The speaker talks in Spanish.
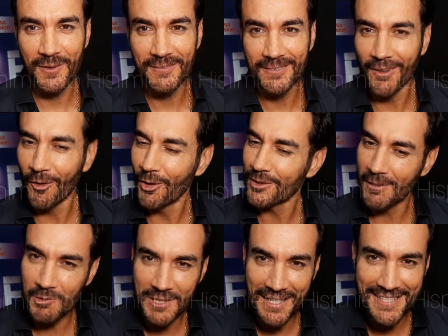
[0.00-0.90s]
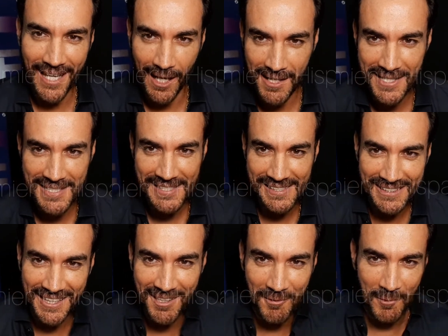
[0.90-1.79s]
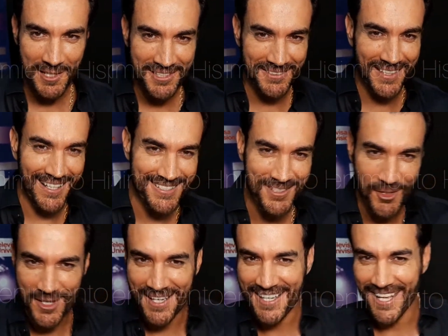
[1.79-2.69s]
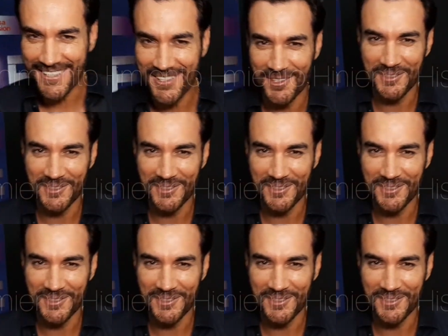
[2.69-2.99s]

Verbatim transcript: No, estamos al 100 en ese sentido, por eso mira, sonriendo,